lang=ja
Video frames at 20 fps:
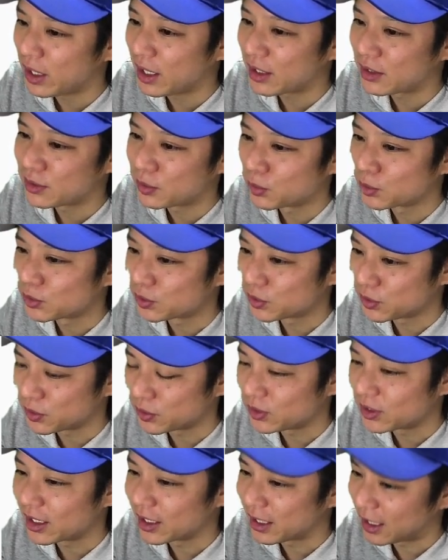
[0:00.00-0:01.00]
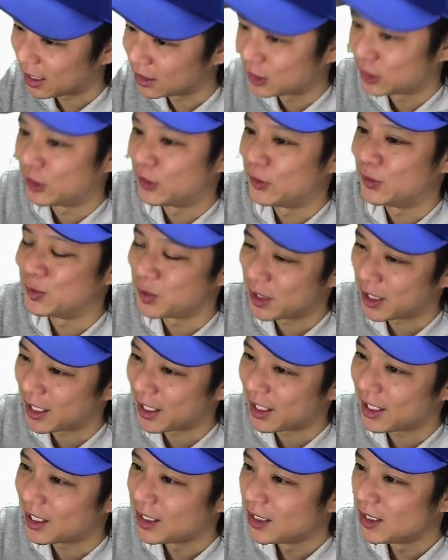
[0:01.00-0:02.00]
躍動するんだなっていう
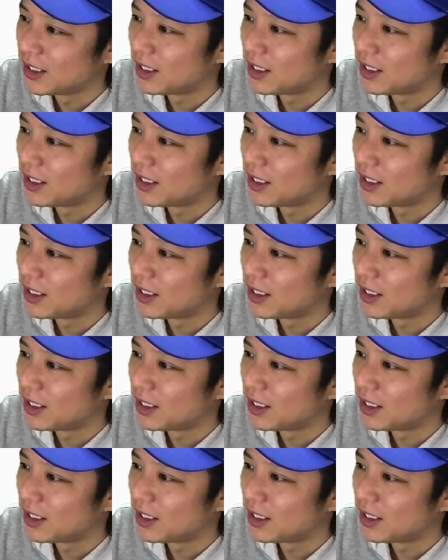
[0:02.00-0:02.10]
ね、